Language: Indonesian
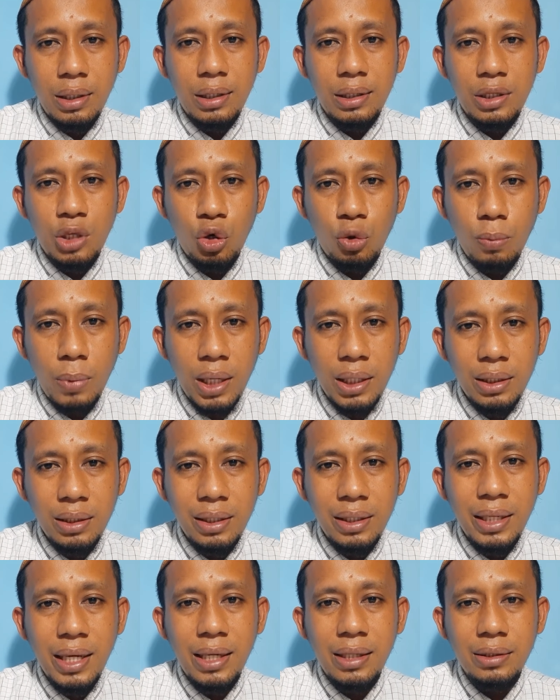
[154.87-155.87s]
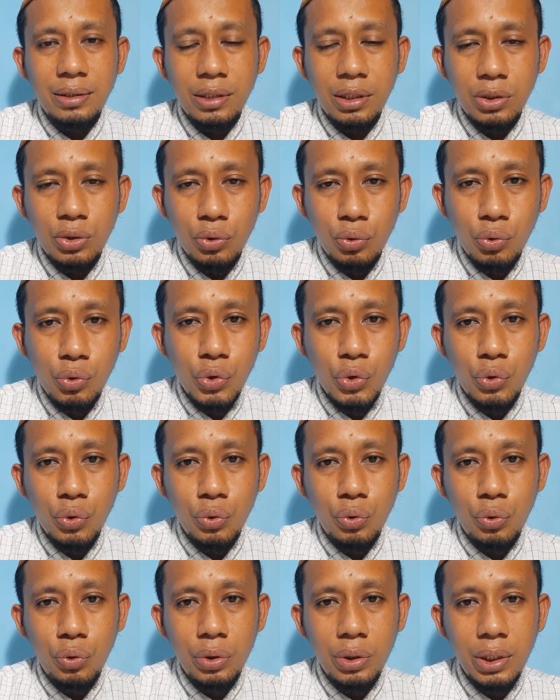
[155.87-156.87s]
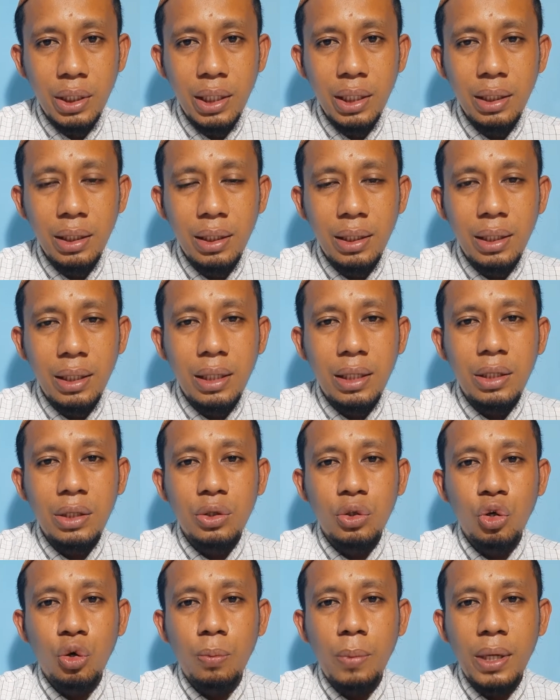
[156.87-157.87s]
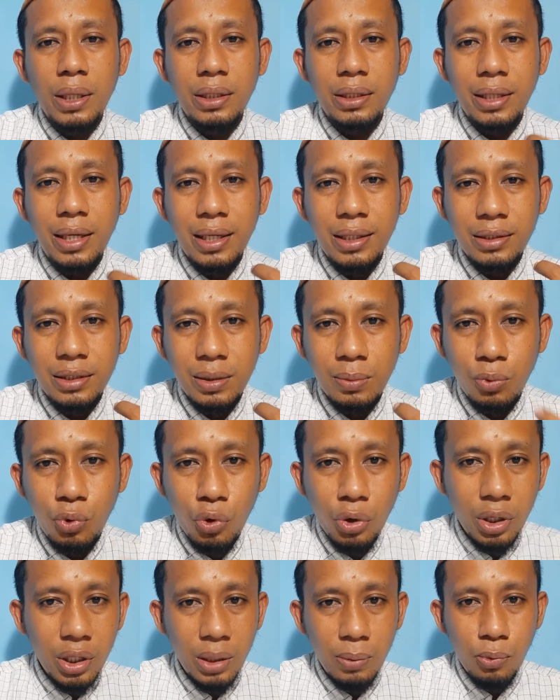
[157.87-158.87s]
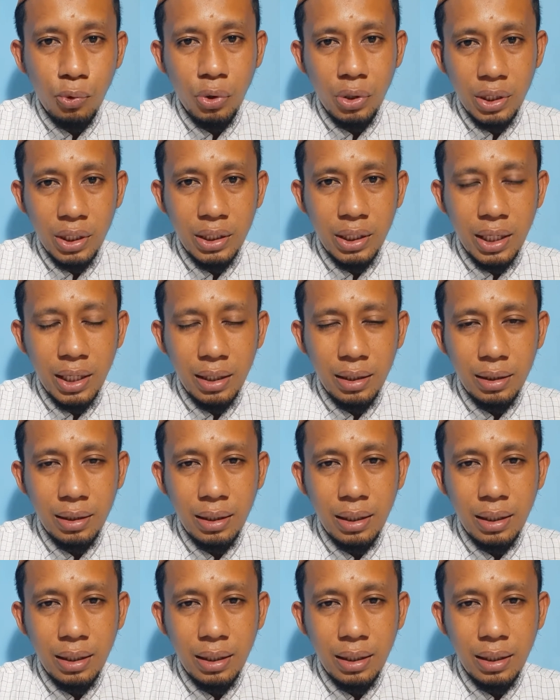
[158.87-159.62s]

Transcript: Taubat yang sesungguh-sungguhnya, taubat yang semurni-murninya.